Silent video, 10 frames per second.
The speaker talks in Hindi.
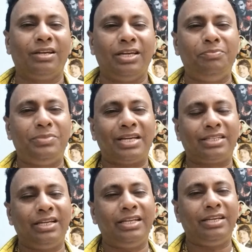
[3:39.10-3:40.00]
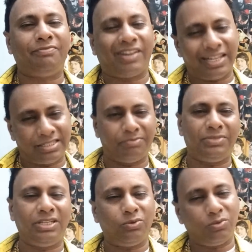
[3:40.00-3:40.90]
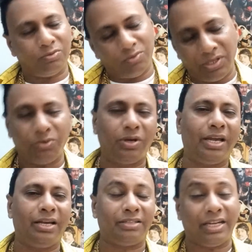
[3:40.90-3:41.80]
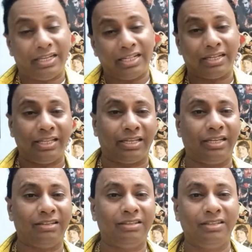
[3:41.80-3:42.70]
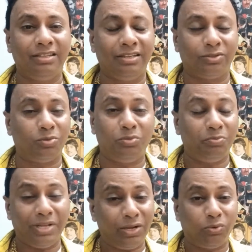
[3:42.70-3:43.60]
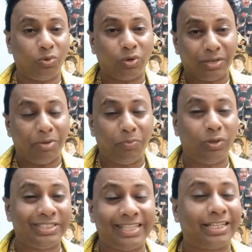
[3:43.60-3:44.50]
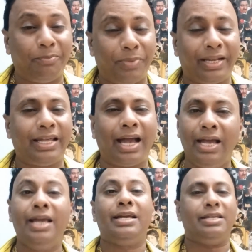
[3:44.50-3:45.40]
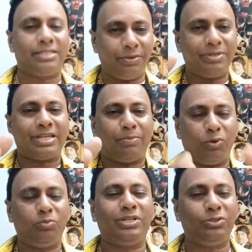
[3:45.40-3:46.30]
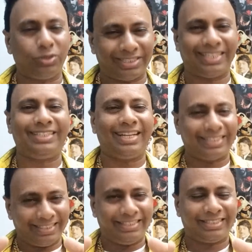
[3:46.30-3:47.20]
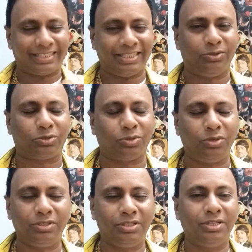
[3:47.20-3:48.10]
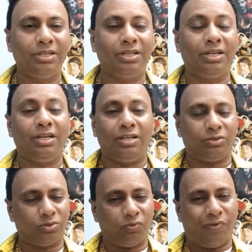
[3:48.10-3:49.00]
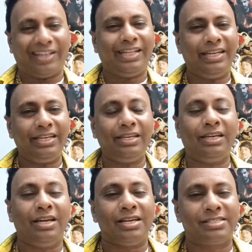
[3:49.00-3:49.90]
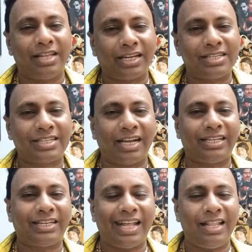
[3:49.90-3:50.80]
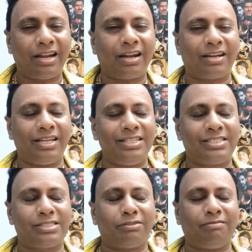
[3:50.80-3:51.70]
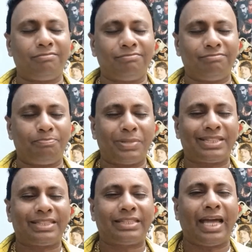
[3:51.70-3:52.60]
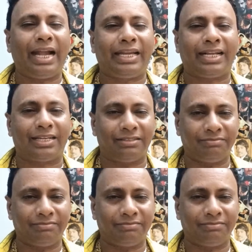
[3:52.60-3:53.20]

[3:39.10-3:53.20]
इम्तियाज़ अली फराज समझी वही हो गए एक टेलर देख के तो मैंने उनको मनमोहन देसाई से कंपेयर किया इसकी वजह से आप लोग मुझे जो सजा दे रहा सजा दे सकते हैं दोस्तों तो फाइनली सर्कस का टेलर इज़ pathetic.